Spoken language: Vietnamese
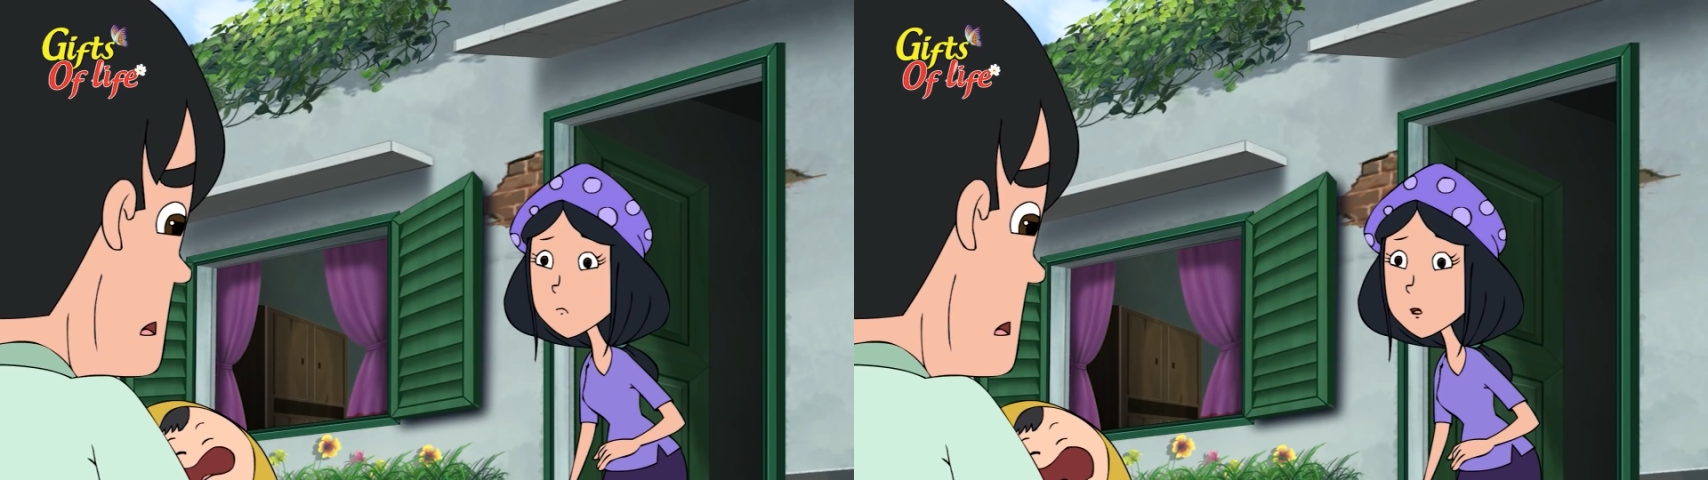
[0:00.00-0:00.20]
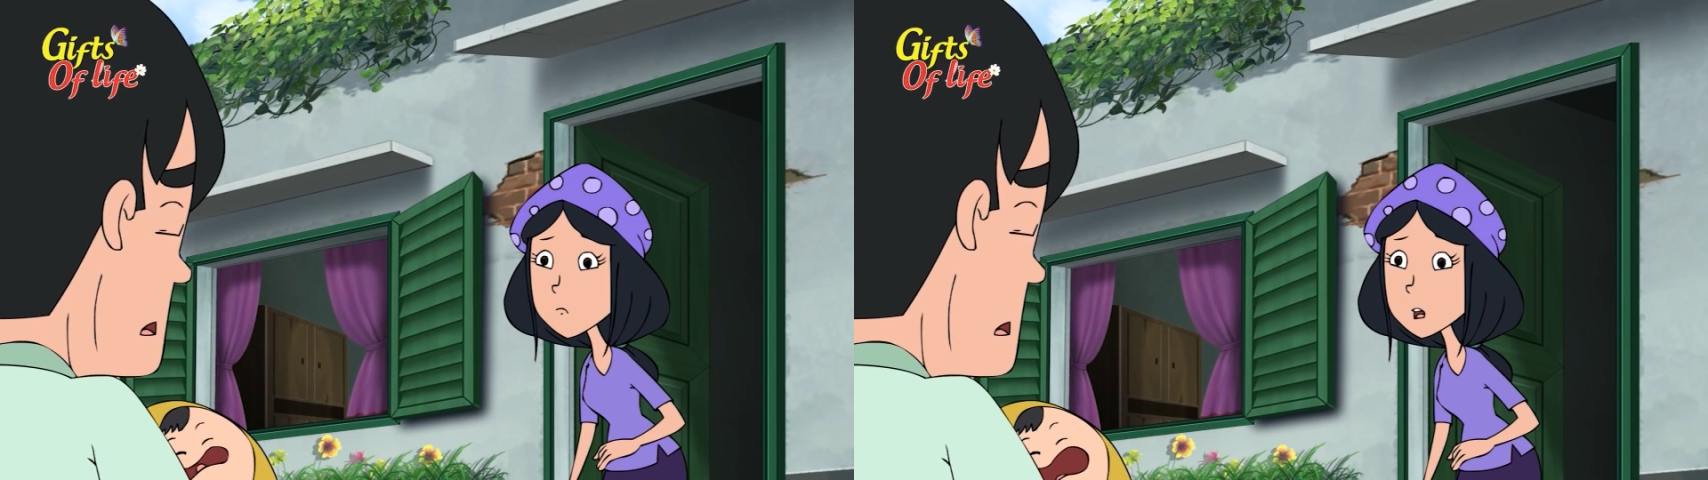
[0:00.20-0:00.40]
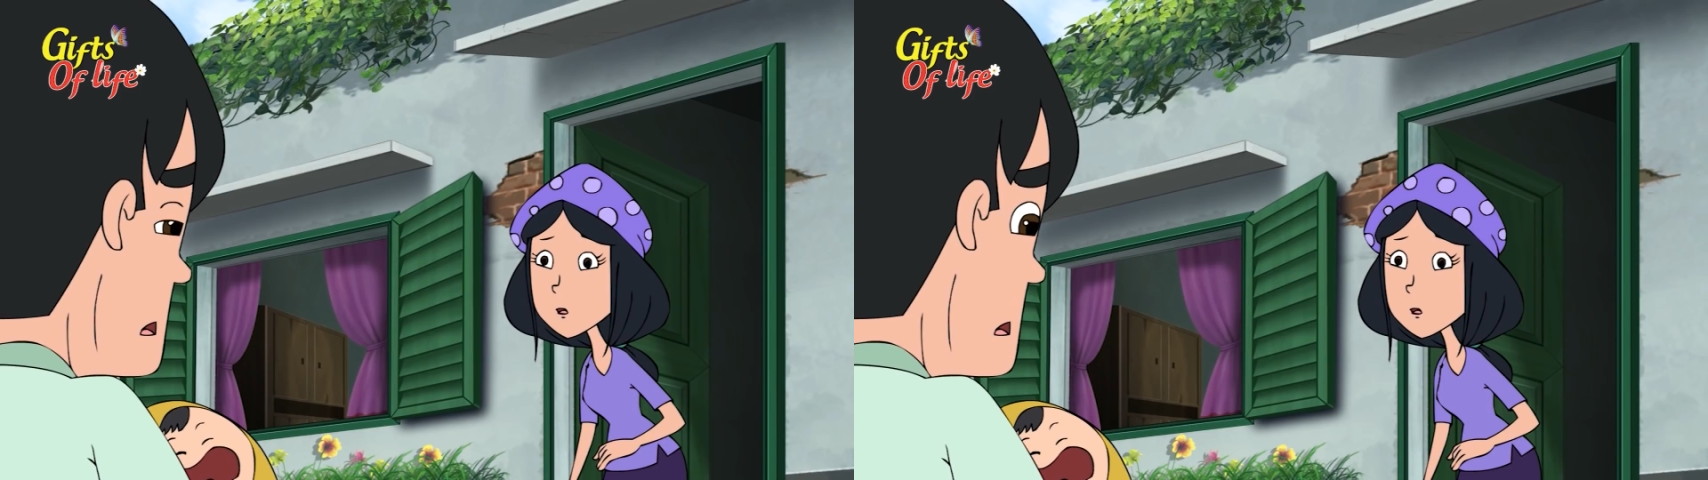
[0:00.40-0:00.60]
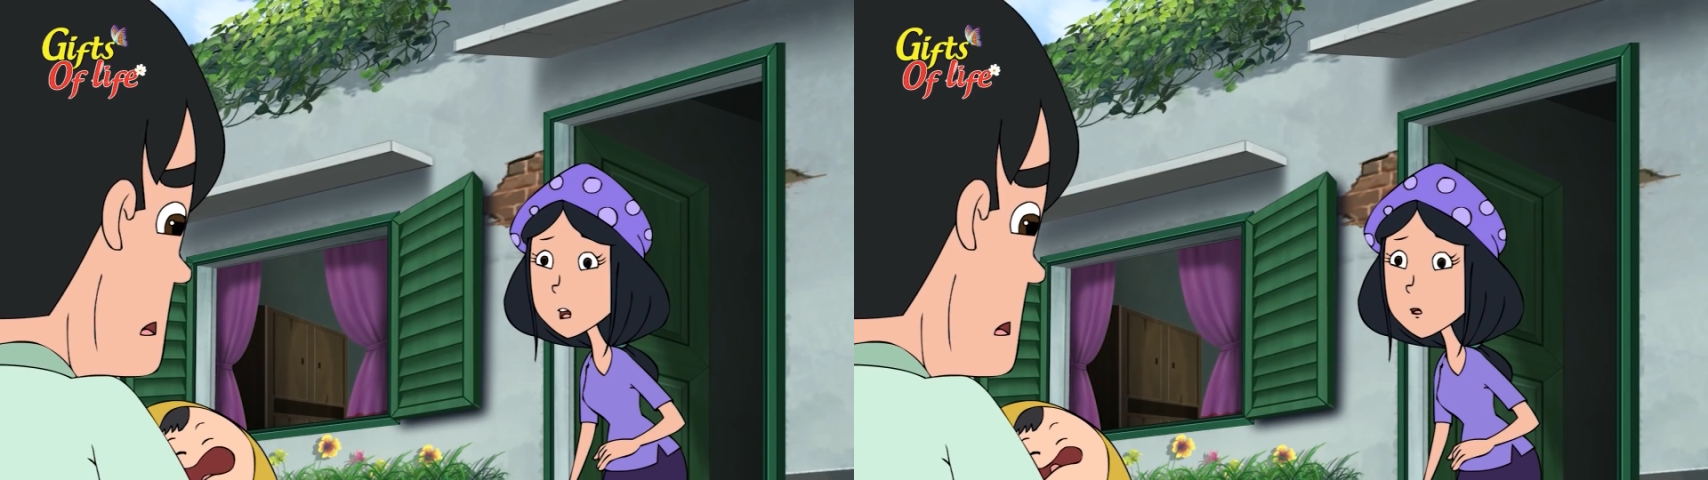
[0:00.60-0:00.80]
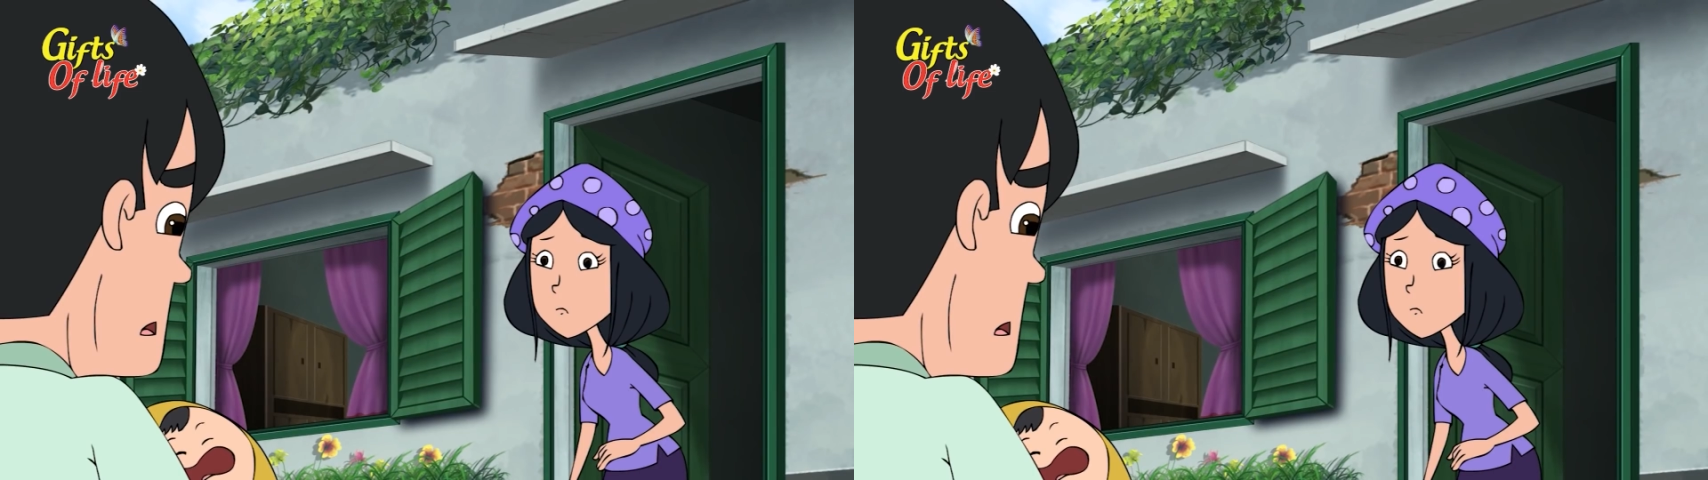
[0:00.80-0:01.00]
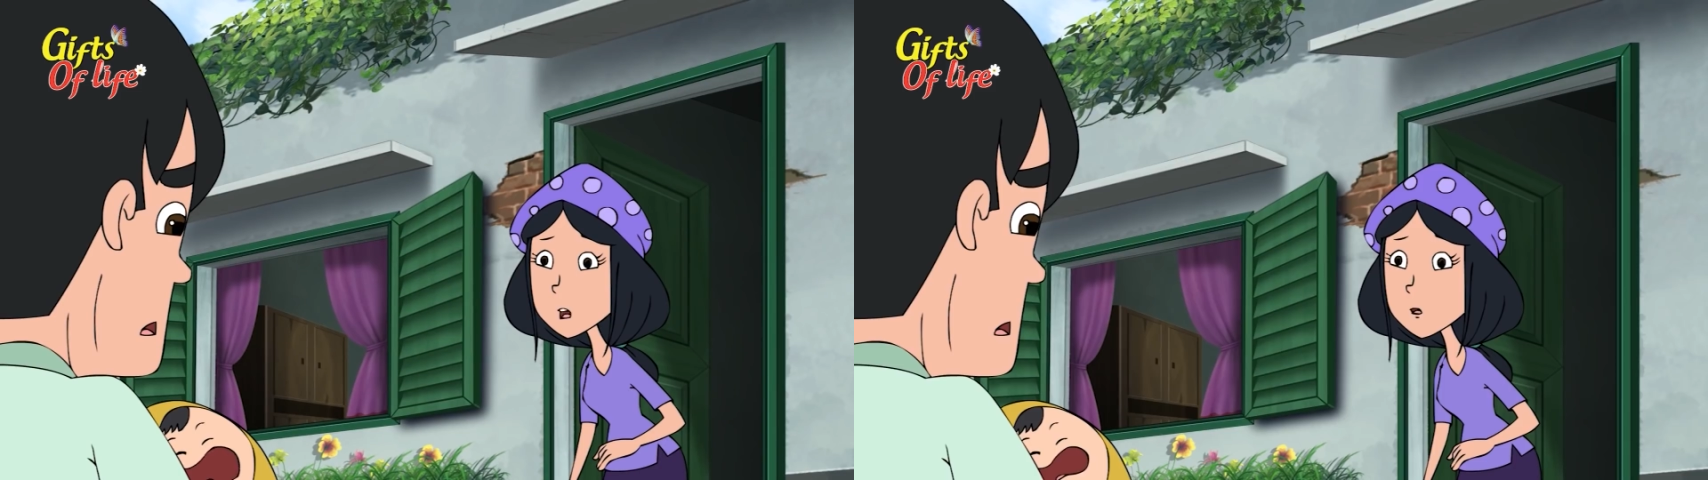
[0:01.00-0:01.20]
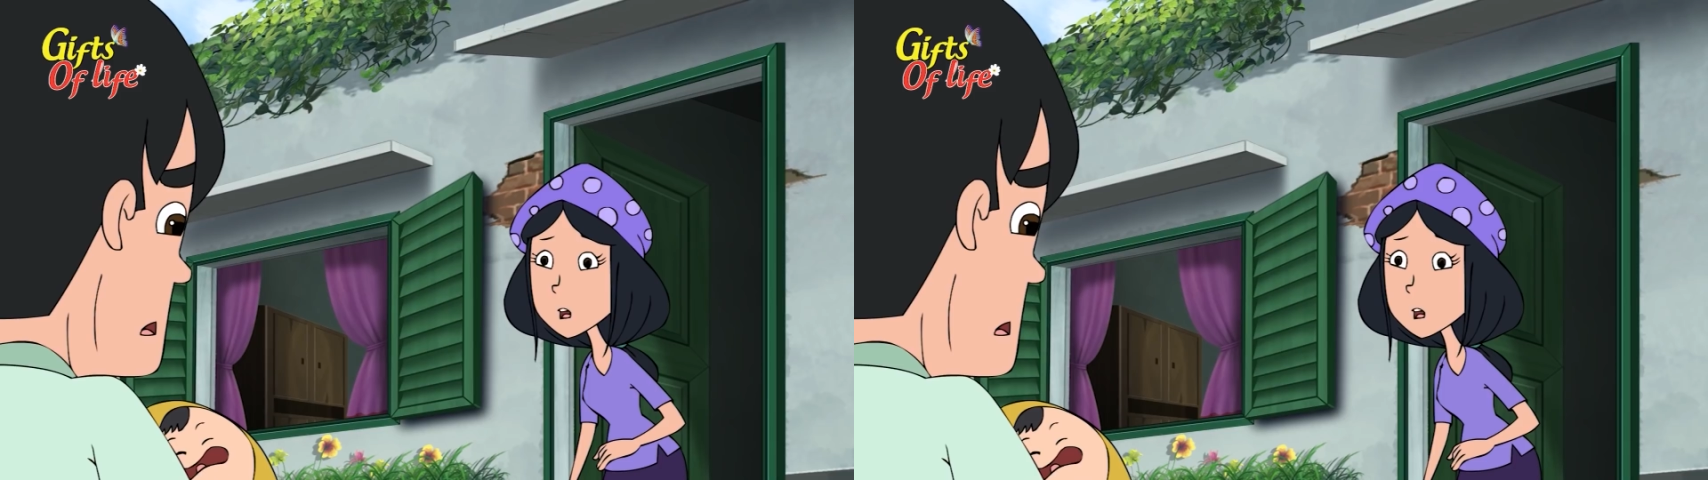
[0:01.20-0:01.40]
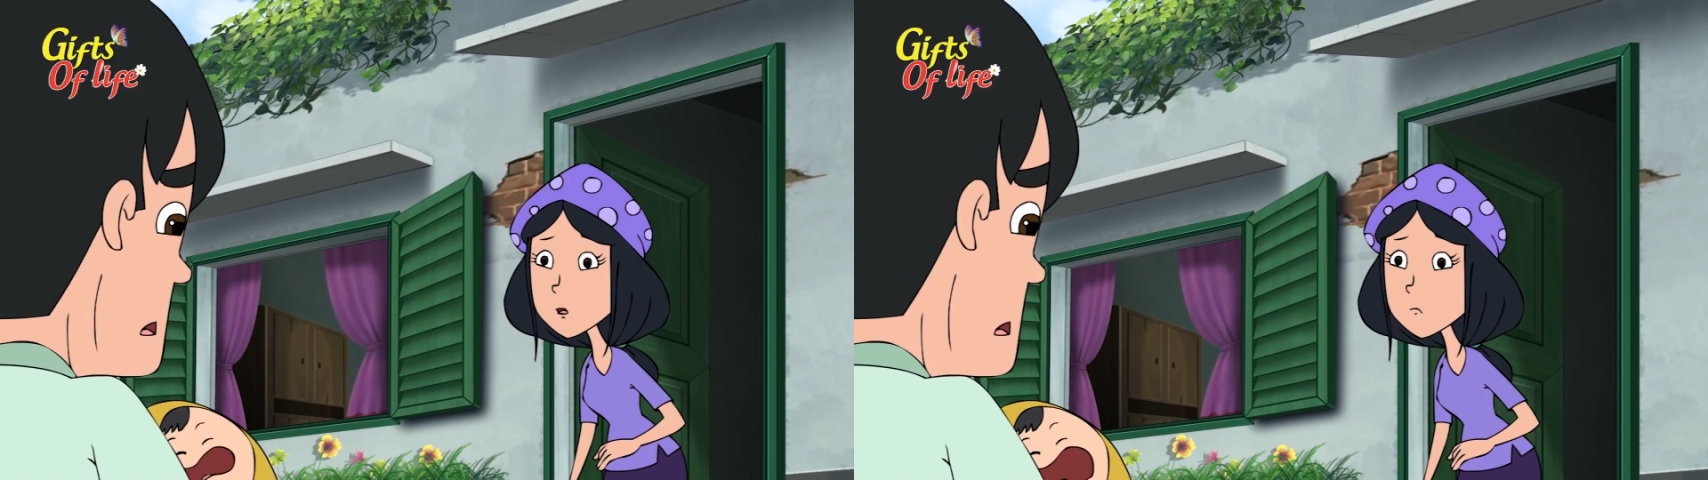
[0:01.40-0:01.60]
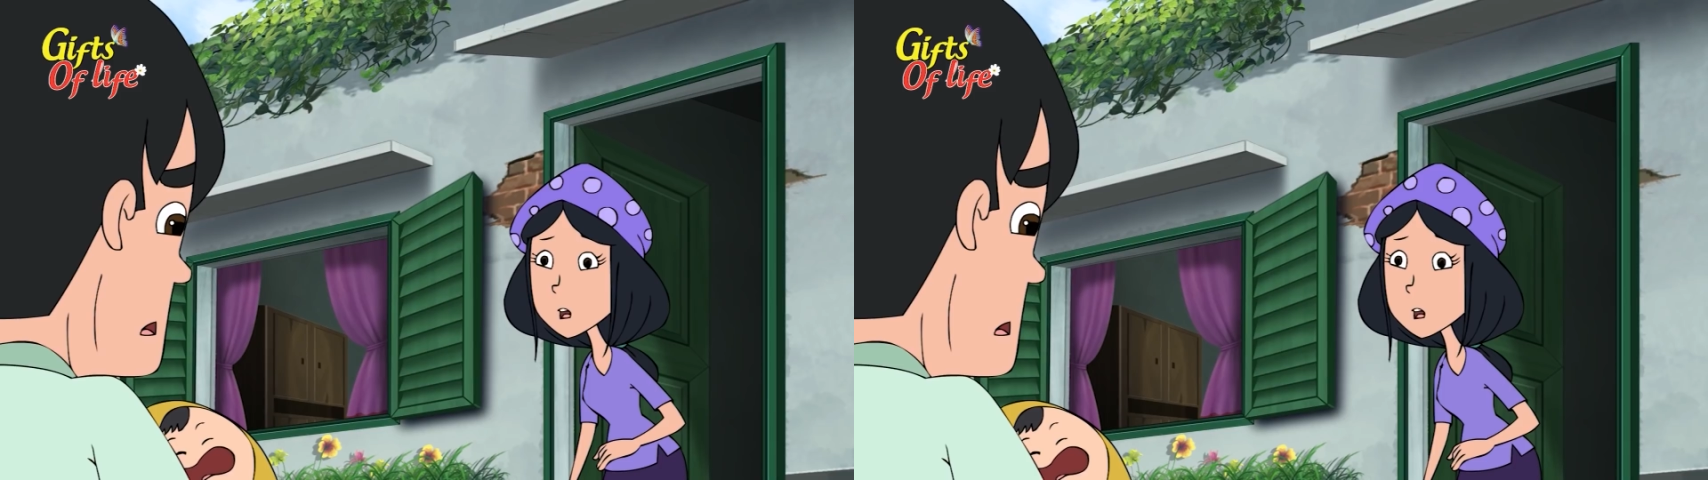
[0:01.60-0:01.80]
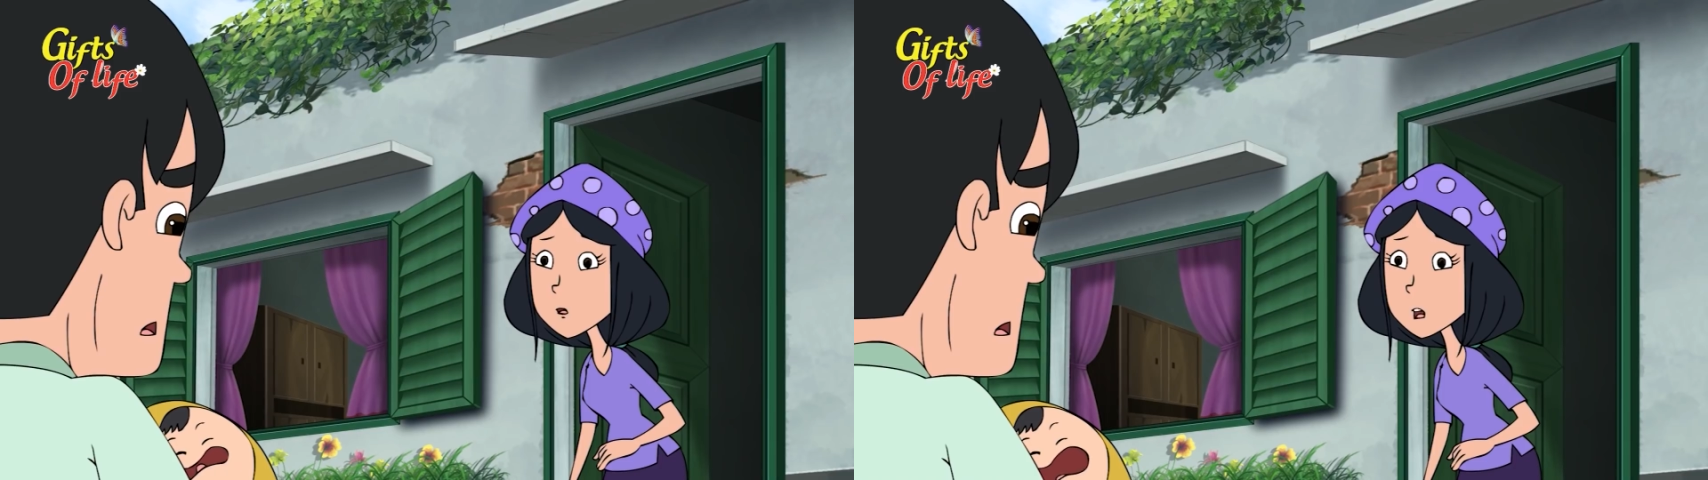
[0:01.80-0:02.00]
Cứ mau bế nó ra đây kẻo tội
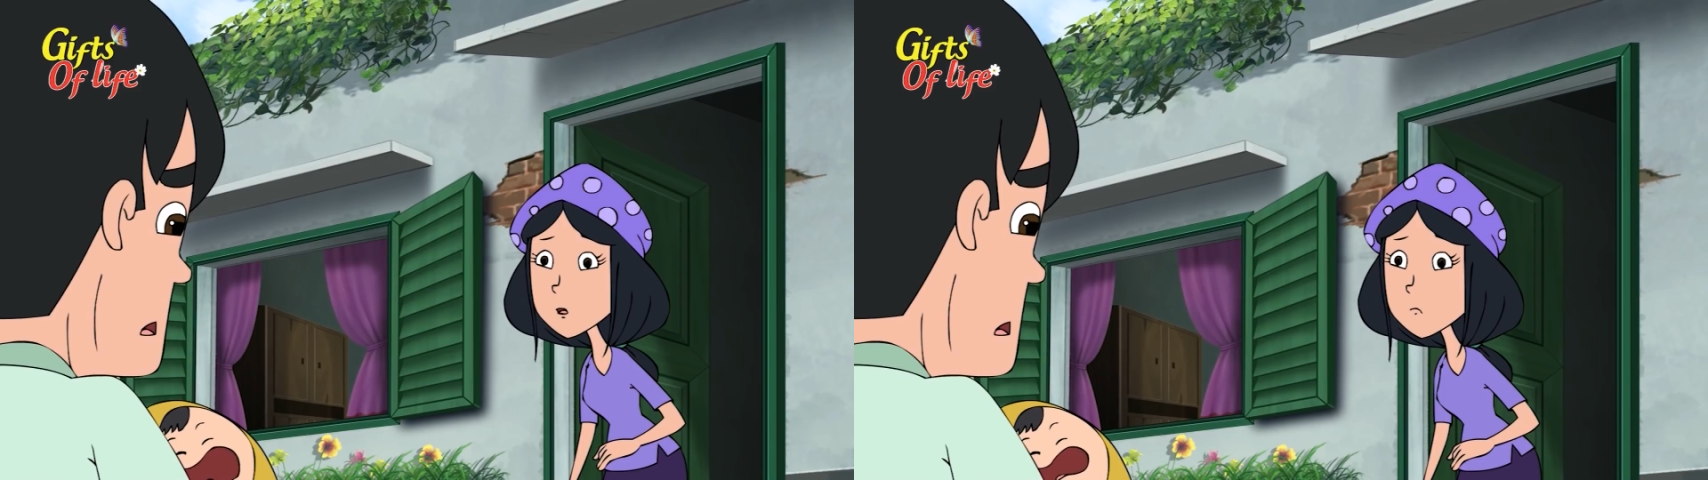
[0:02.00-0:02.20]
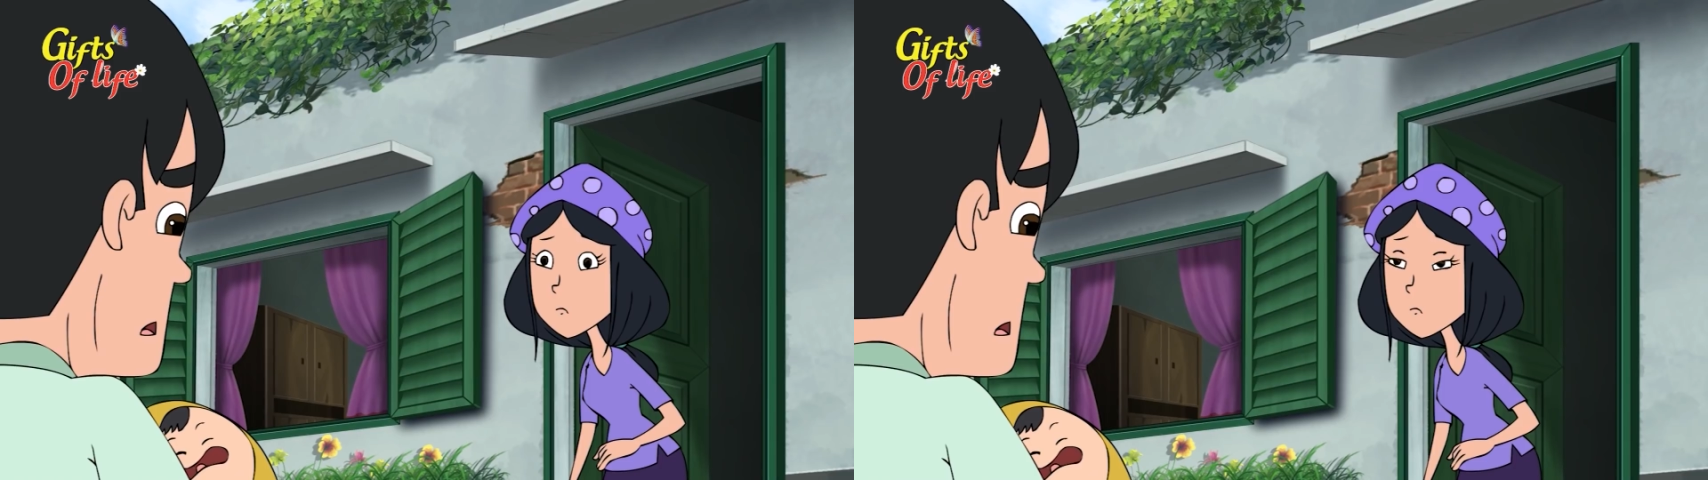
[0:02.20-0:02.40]
nghiệp cháu